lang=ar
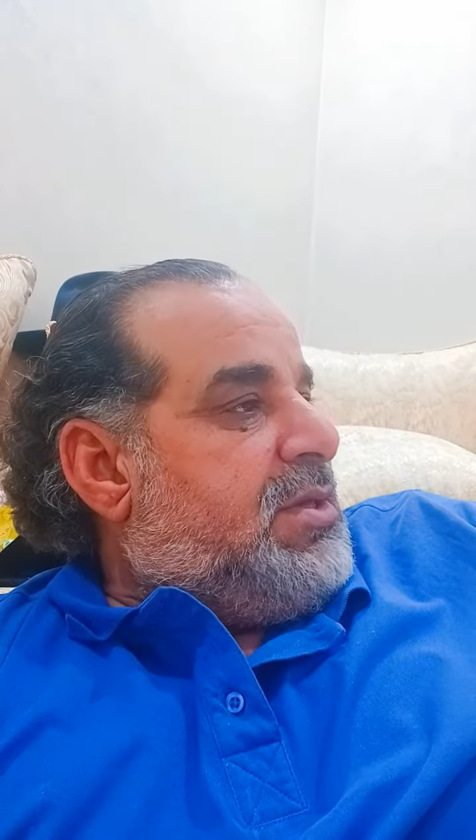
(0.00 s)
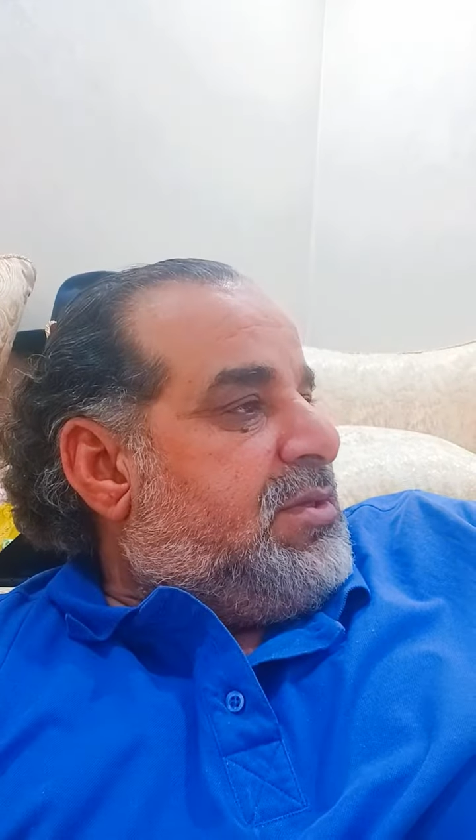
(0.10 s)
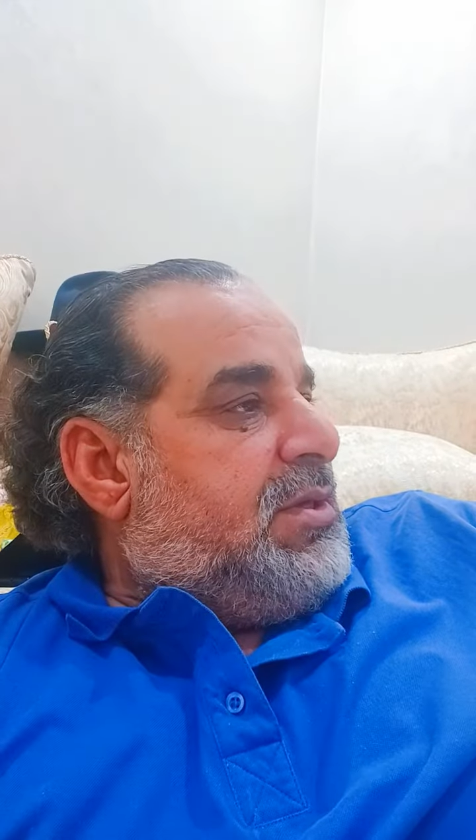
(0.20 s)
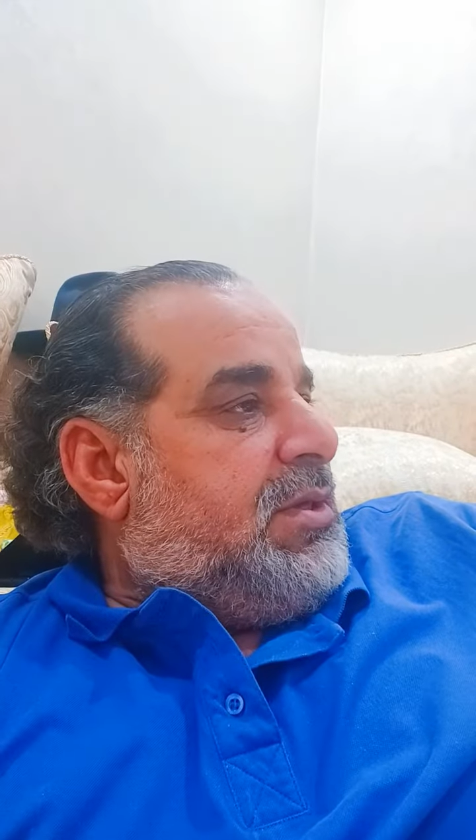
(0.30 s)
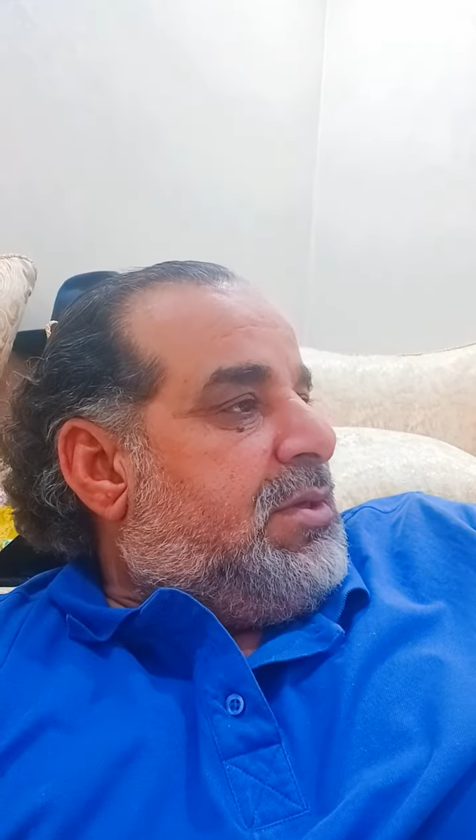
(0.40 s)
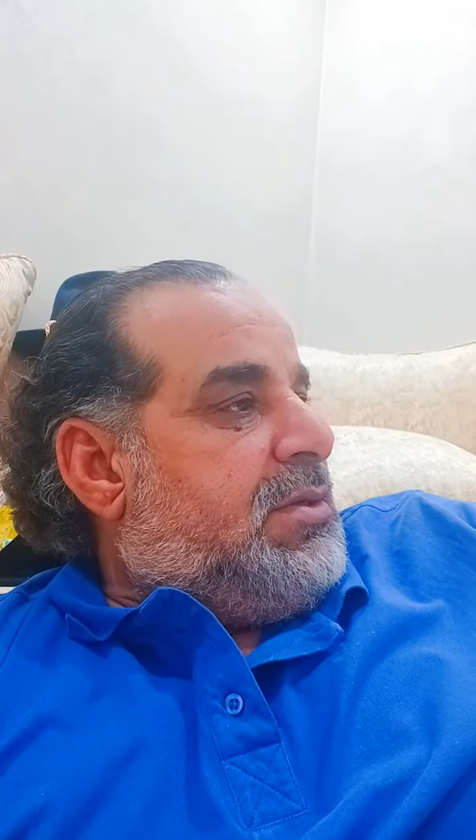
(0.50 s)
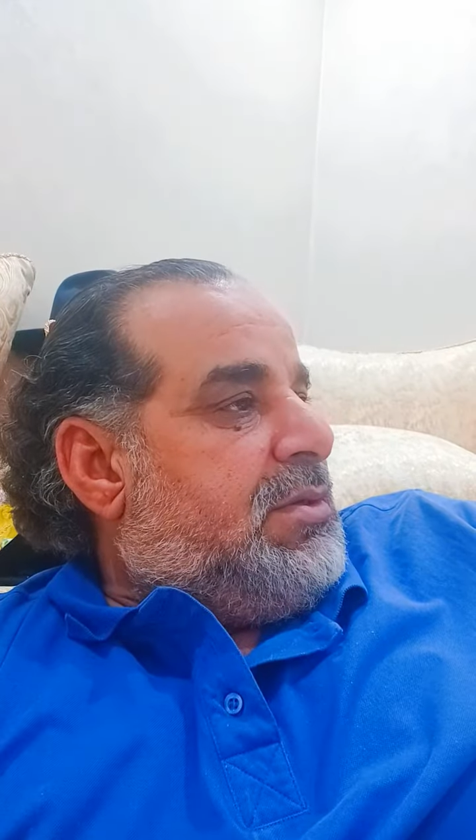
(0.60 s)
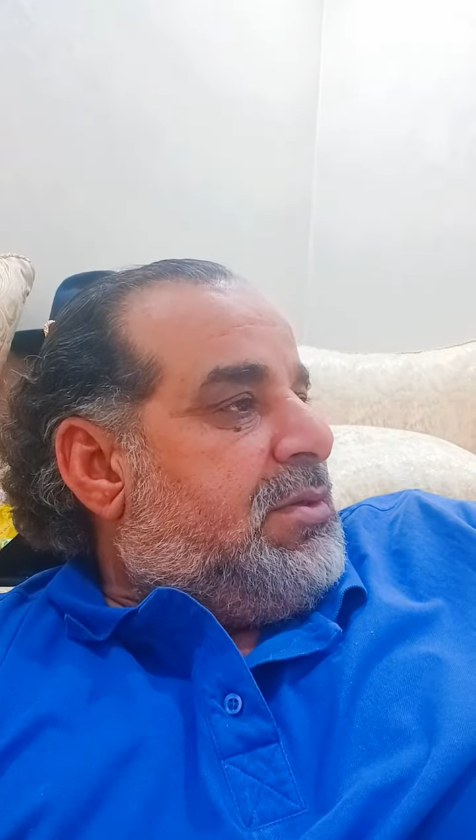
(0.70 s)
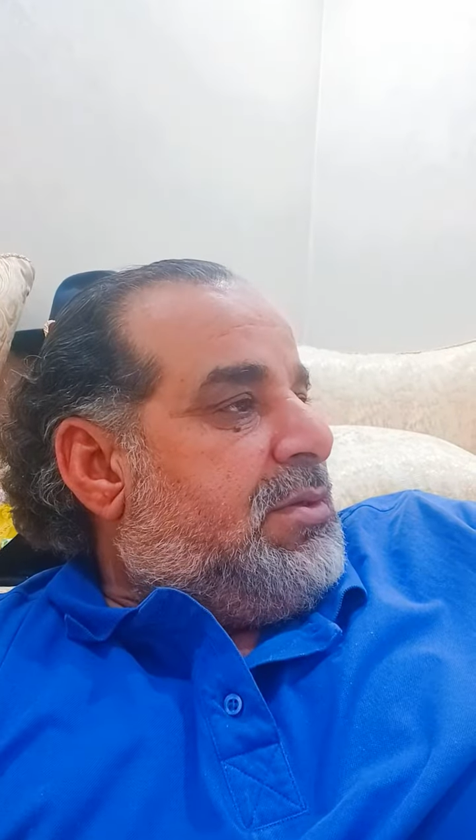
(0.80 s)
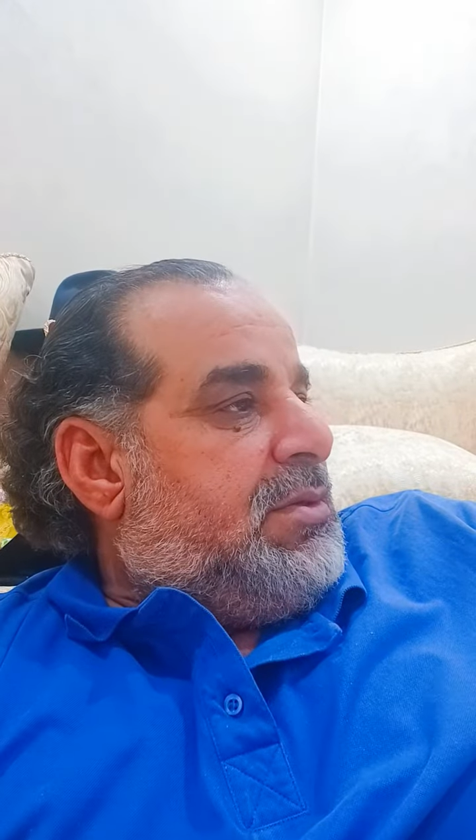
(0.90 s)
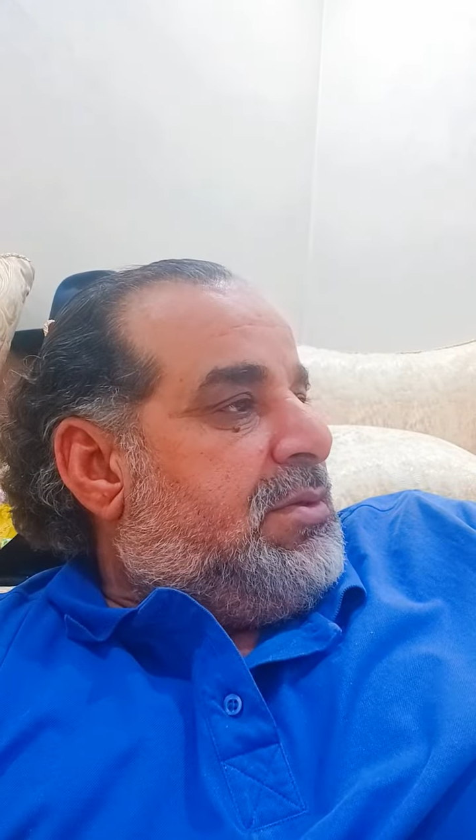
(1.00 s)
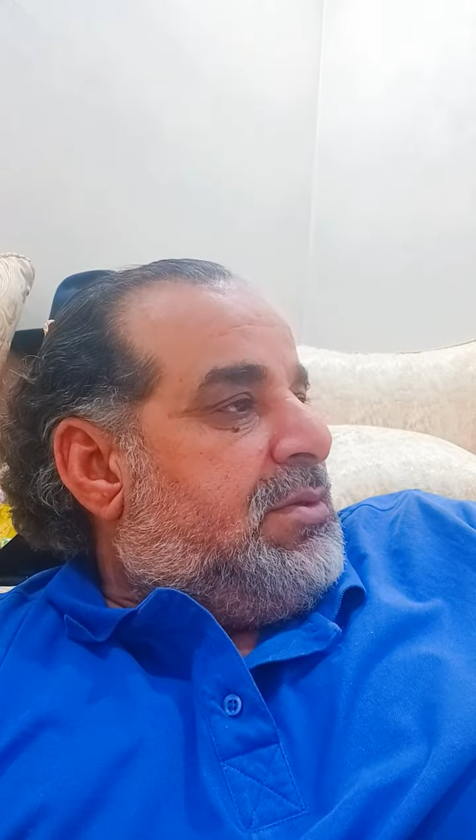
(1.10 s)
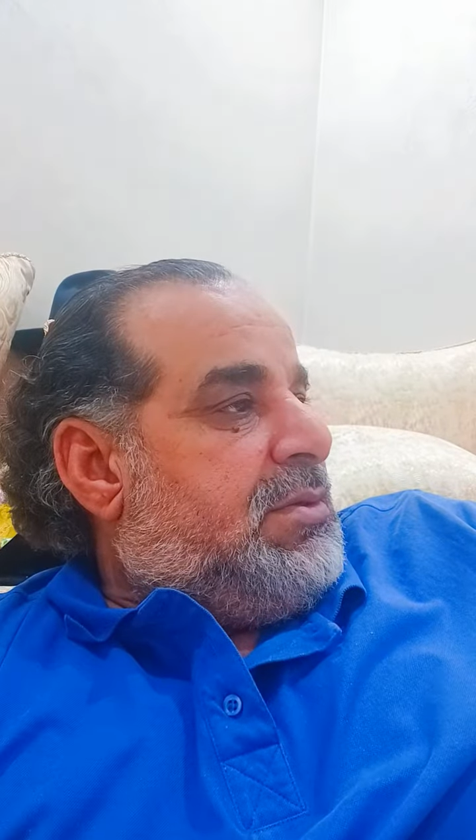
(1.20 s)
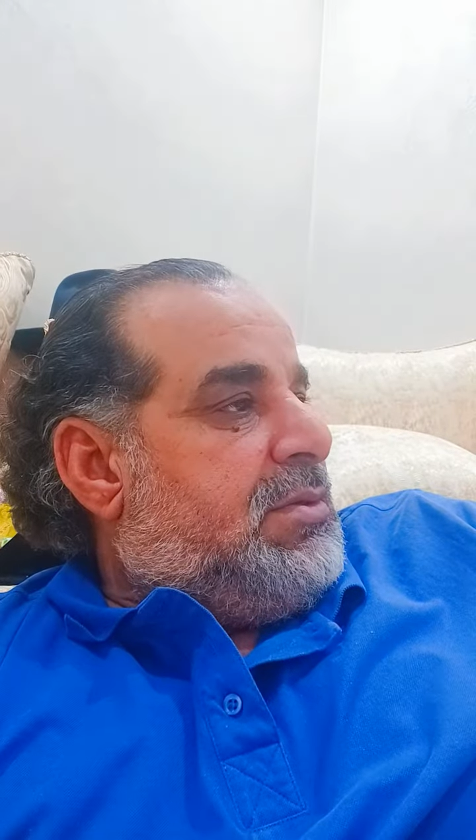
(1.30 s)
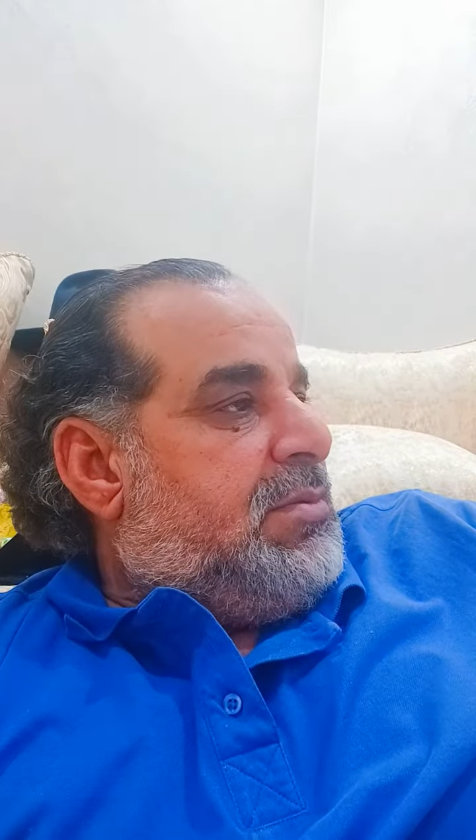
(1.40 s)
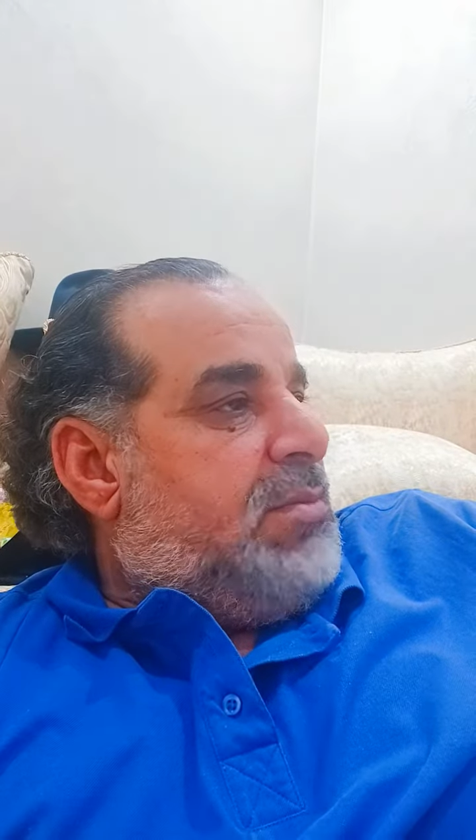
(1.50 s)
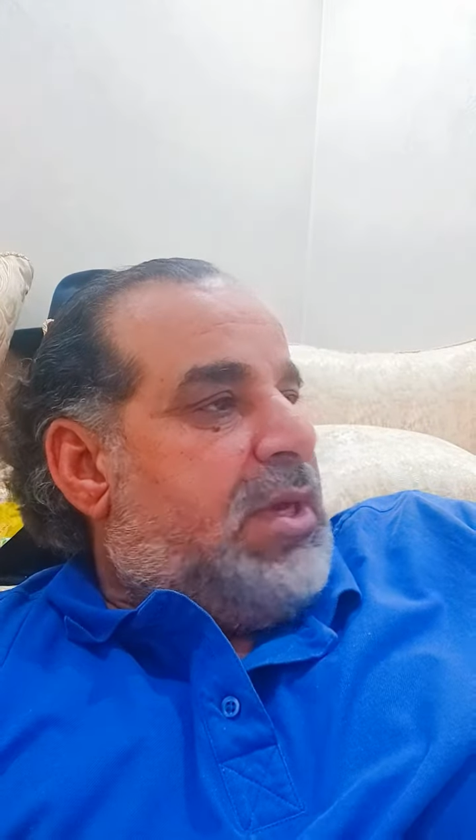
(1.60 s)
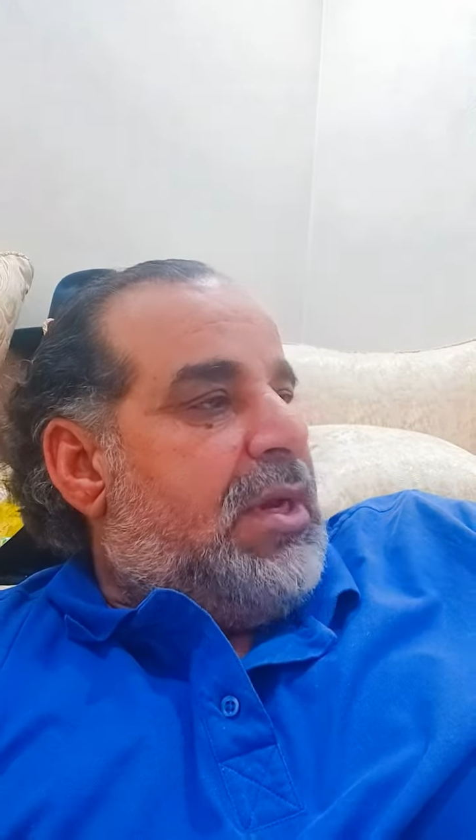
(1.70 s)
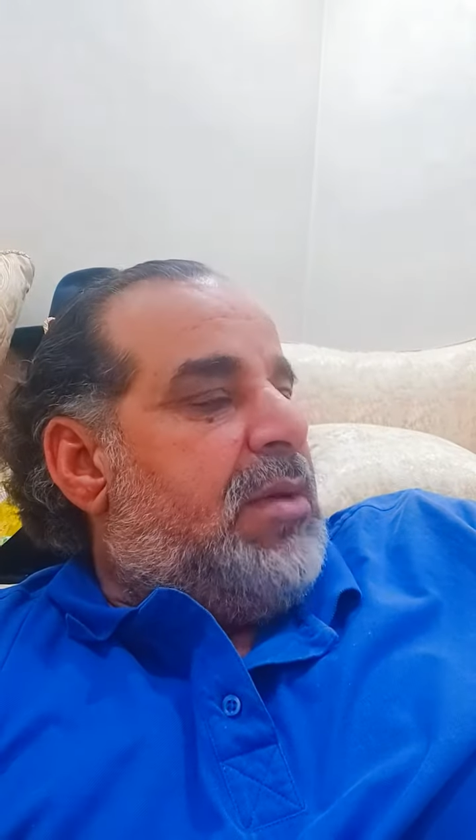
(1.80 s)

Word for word: سنة بحالها